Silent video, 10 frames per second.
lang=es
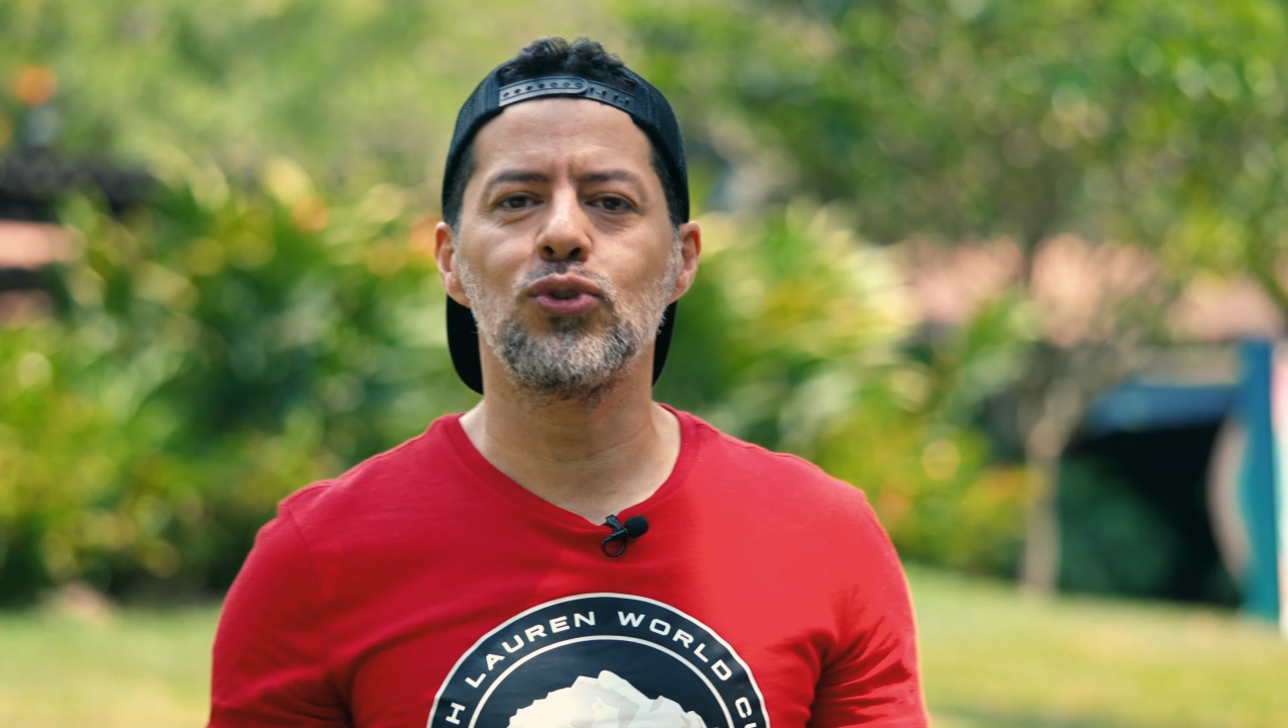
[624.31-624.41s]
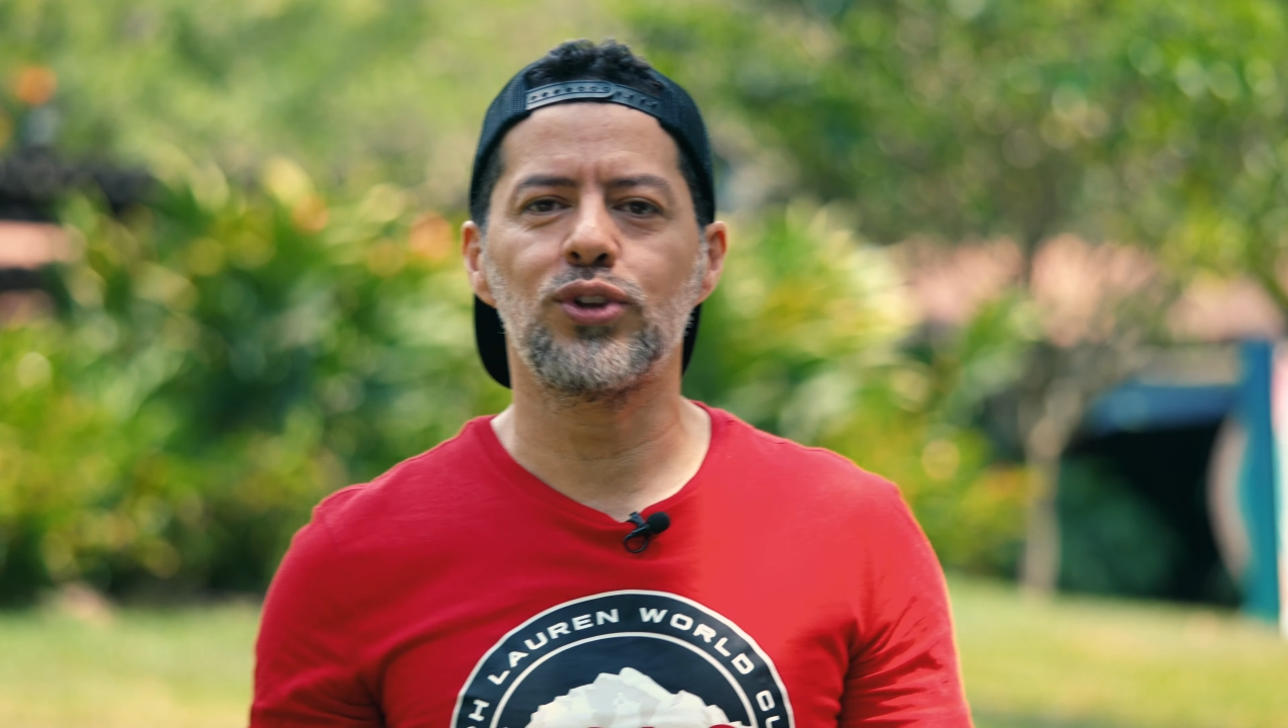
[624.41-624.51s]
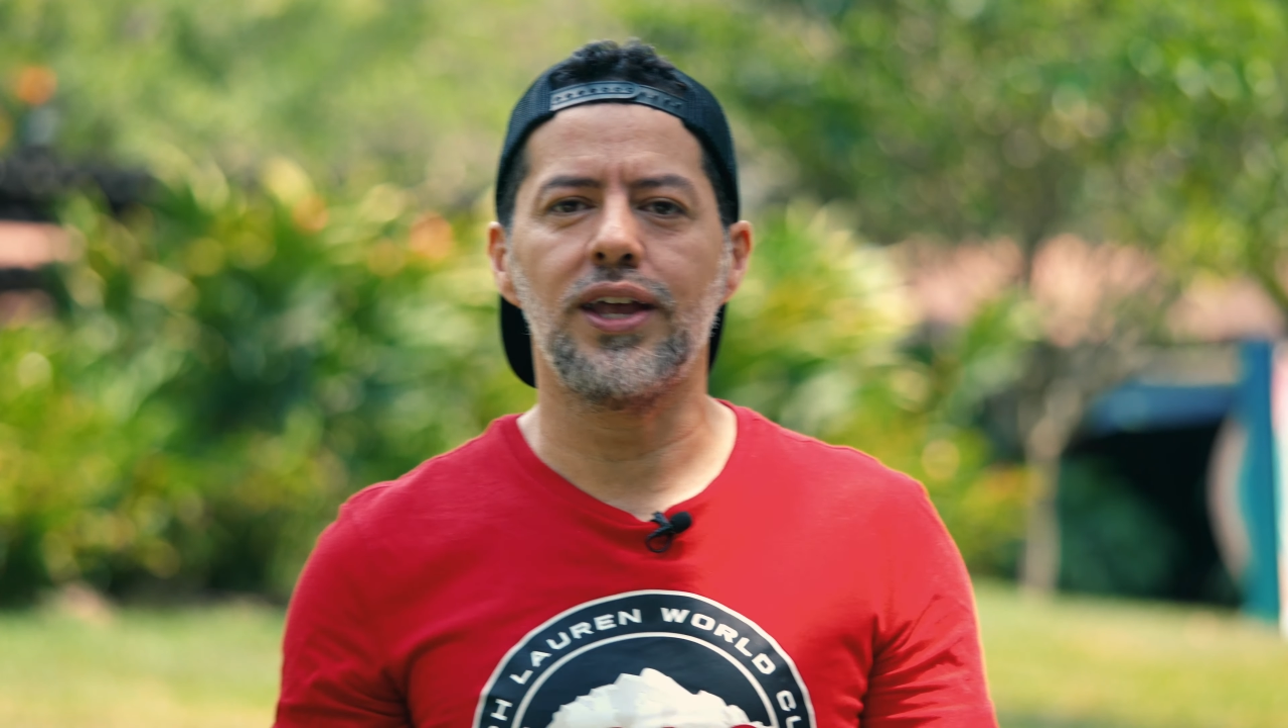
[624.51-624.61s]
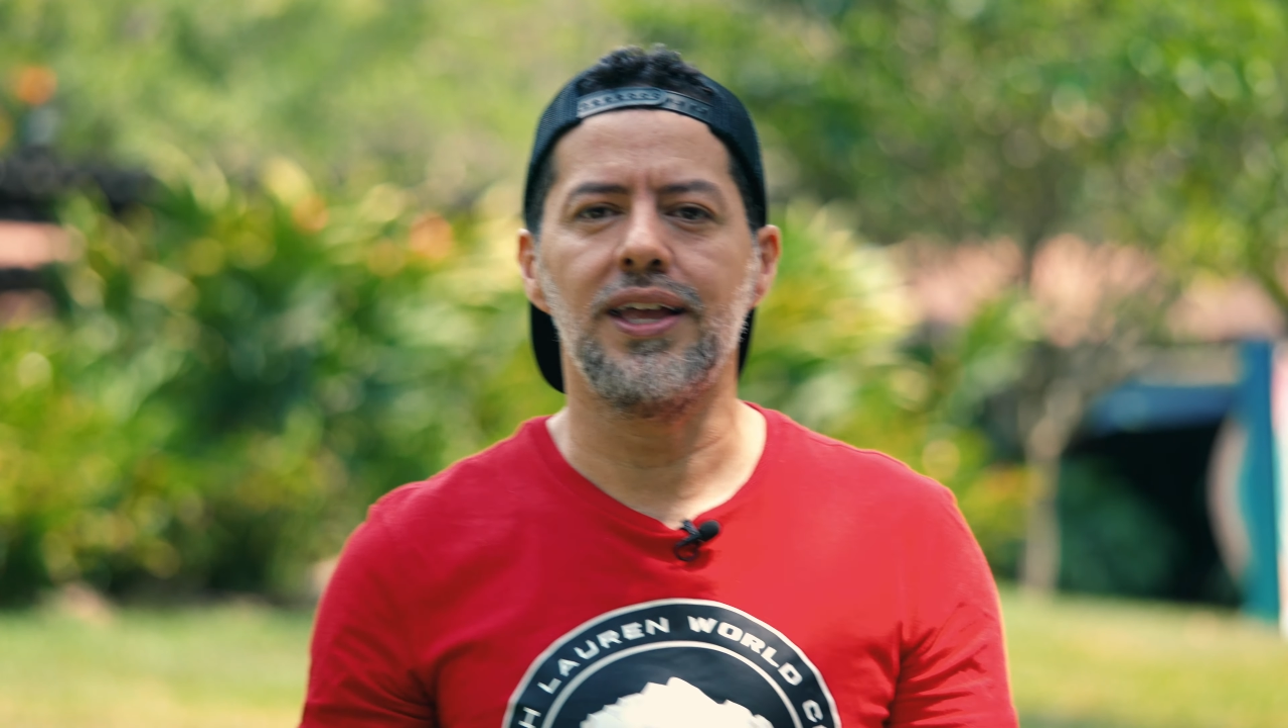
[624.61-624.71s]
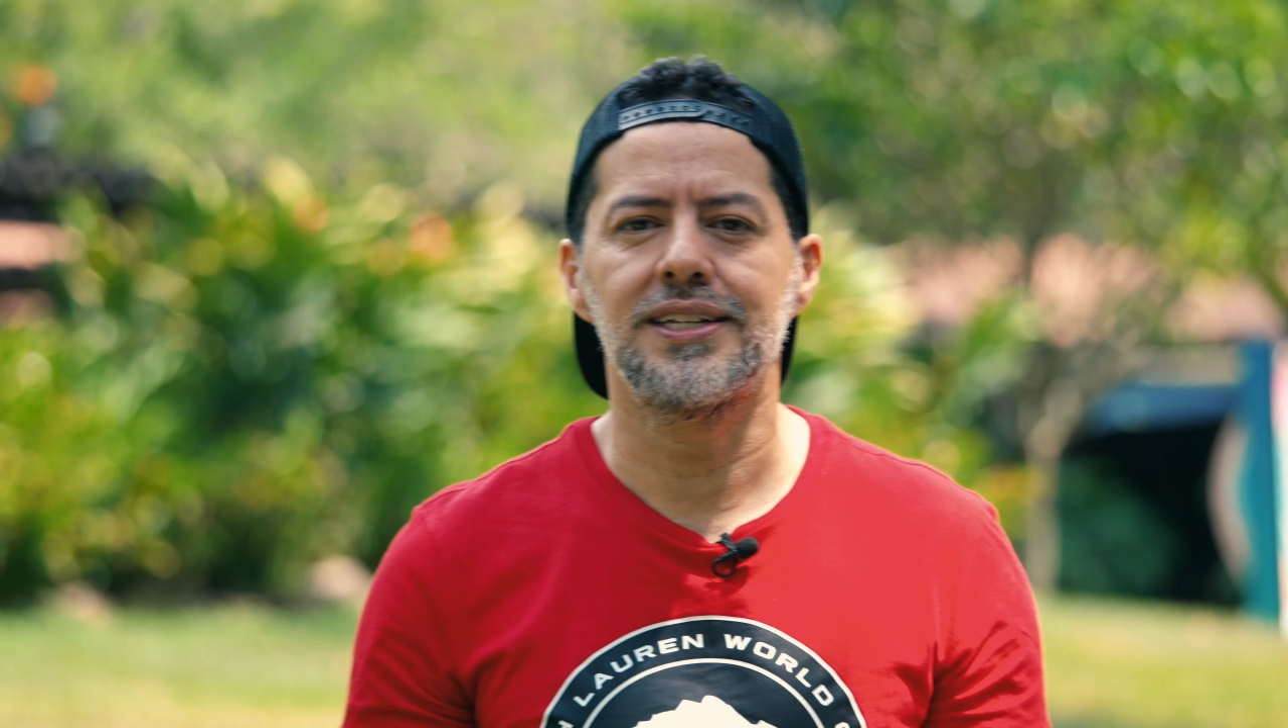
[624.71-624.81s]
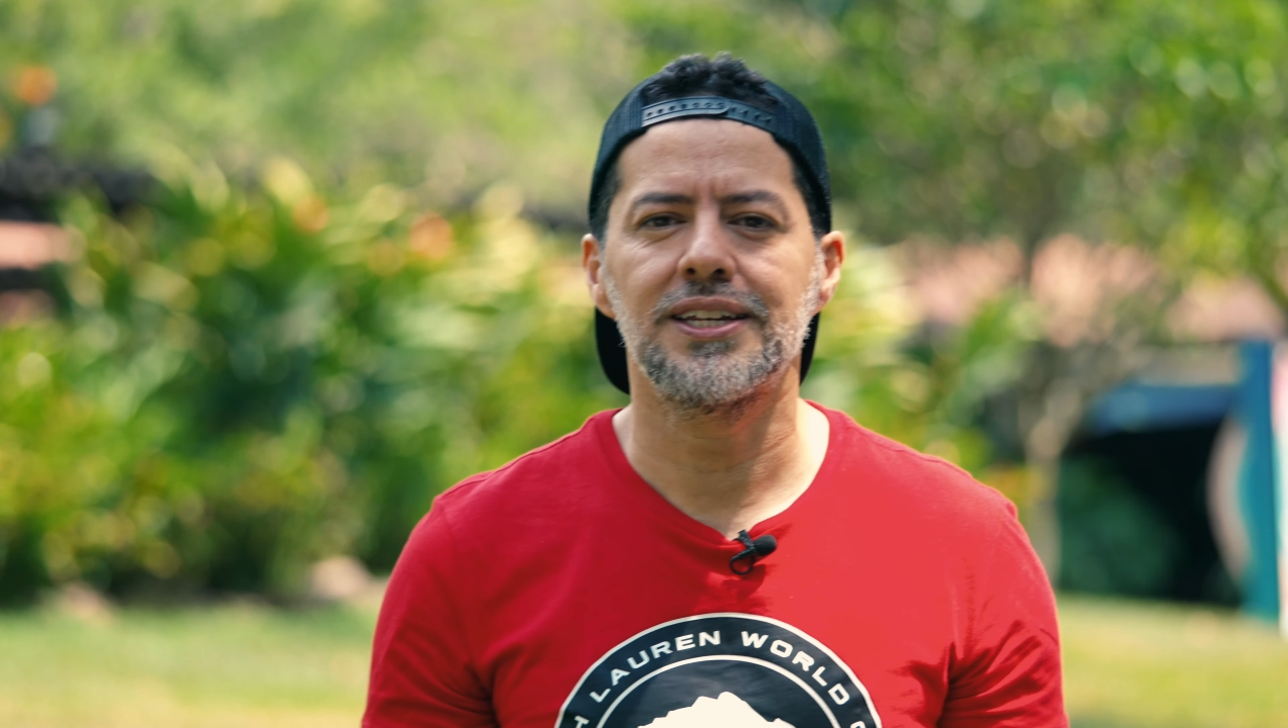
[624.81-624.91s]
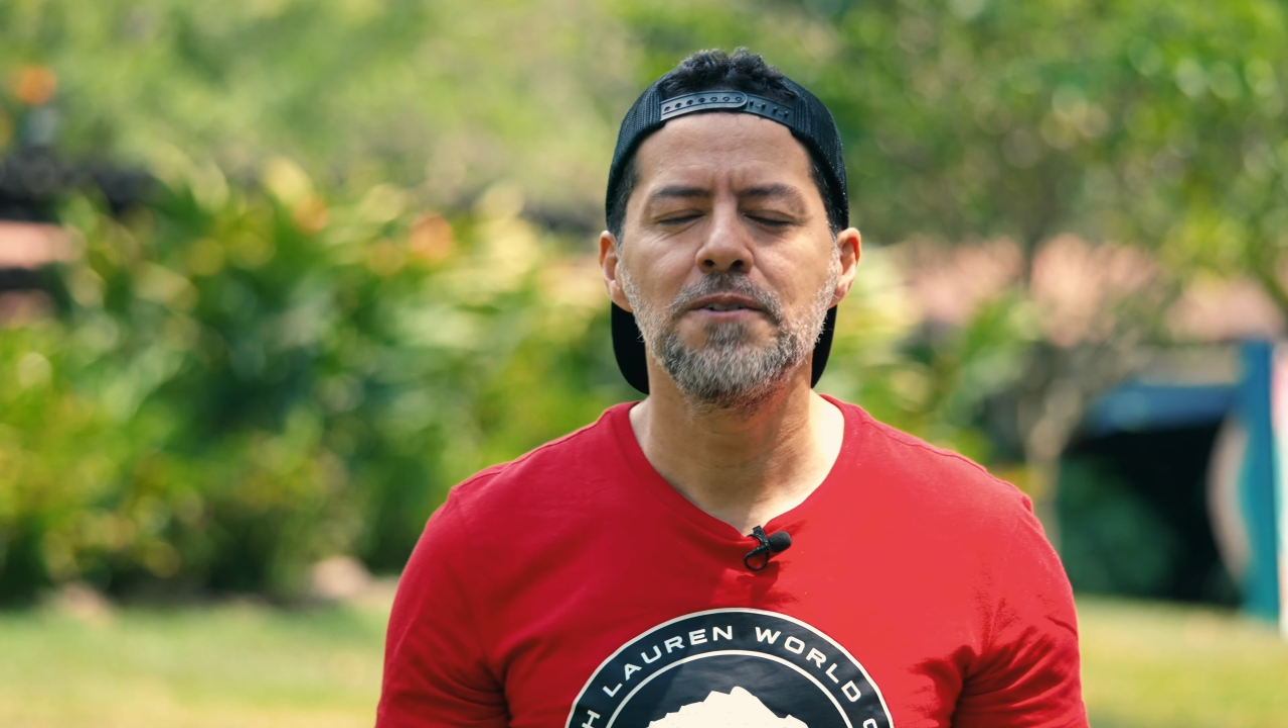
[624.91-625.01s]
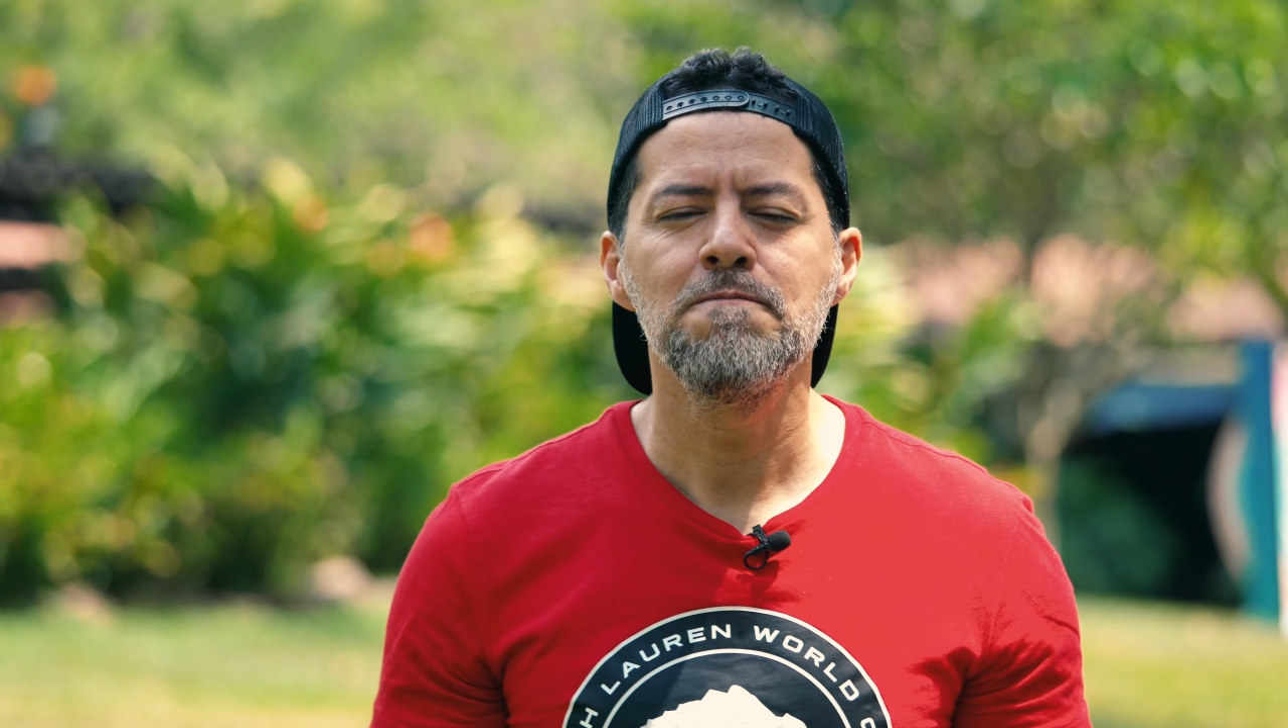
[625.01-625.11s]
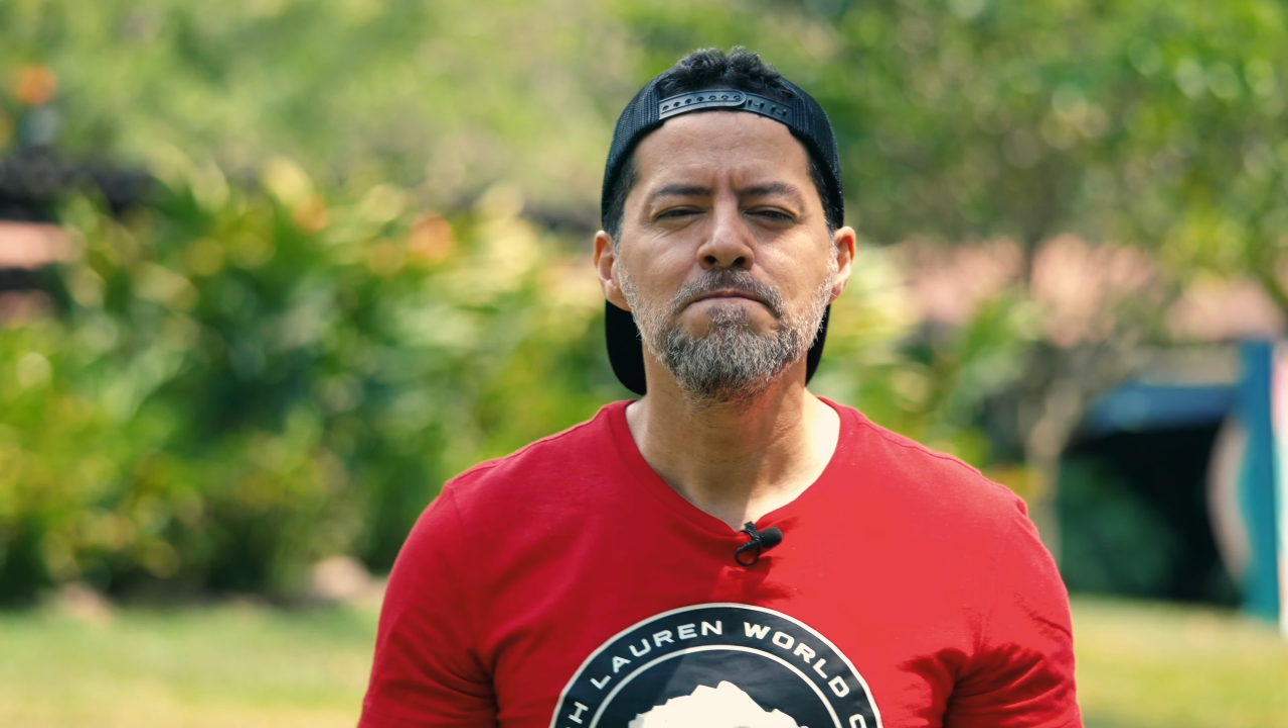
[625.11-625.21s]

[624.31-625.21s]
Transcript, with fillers: ustedes.